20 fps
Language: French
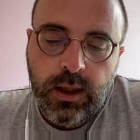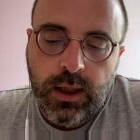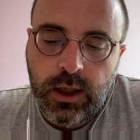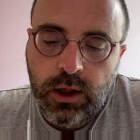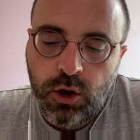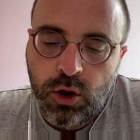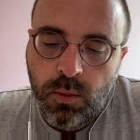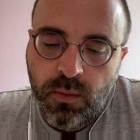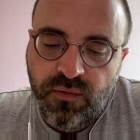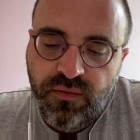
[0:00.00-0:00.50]

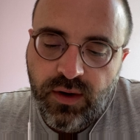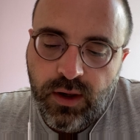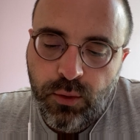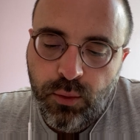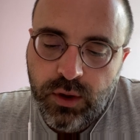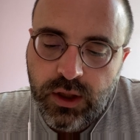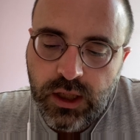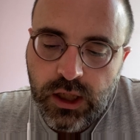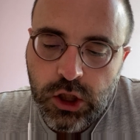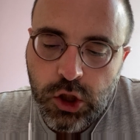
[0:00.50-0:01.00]
Il ne me
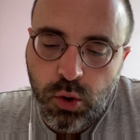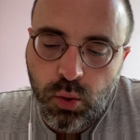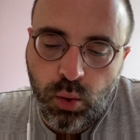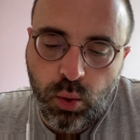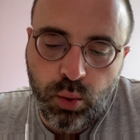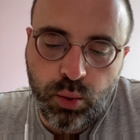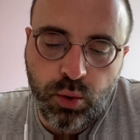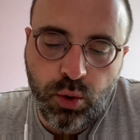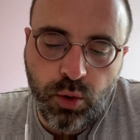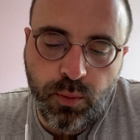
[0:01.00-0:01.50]
fallut qu'un
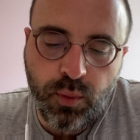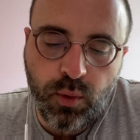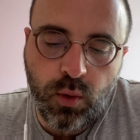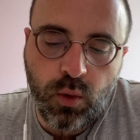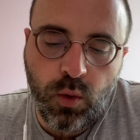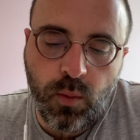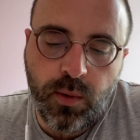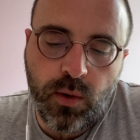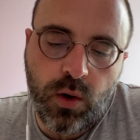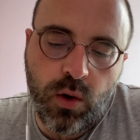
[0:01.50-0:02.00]
jour ou deux pour
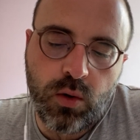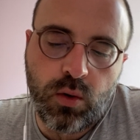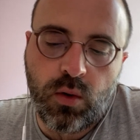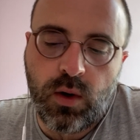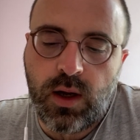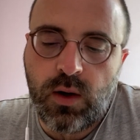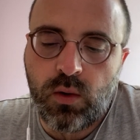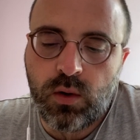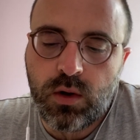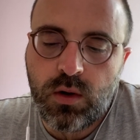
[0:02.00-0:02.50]
comprendre,
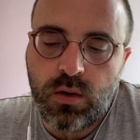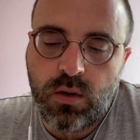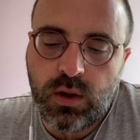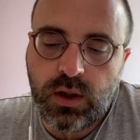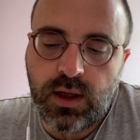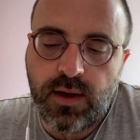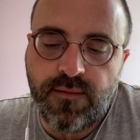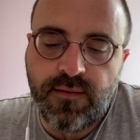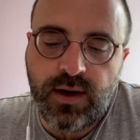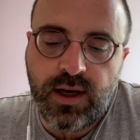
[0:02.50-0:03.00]
là encore,
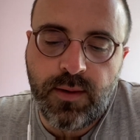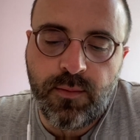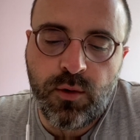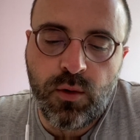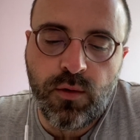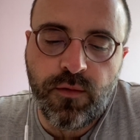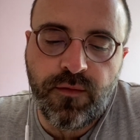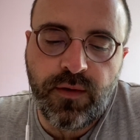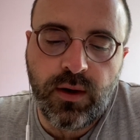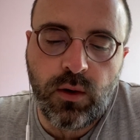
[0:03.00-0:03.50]
qu'il valait mieux
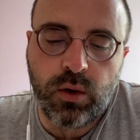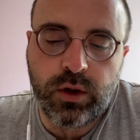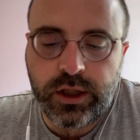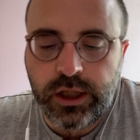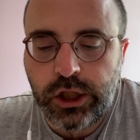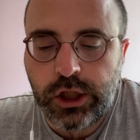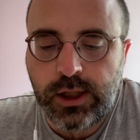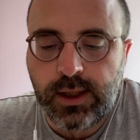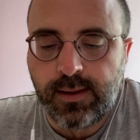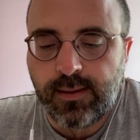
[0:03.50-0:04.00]
le faire en
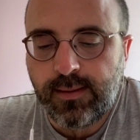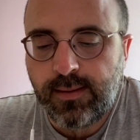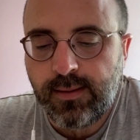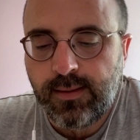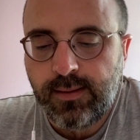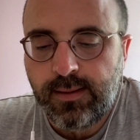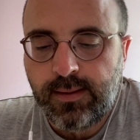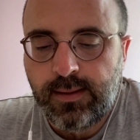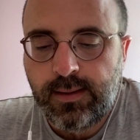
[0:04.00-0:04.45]
cachette.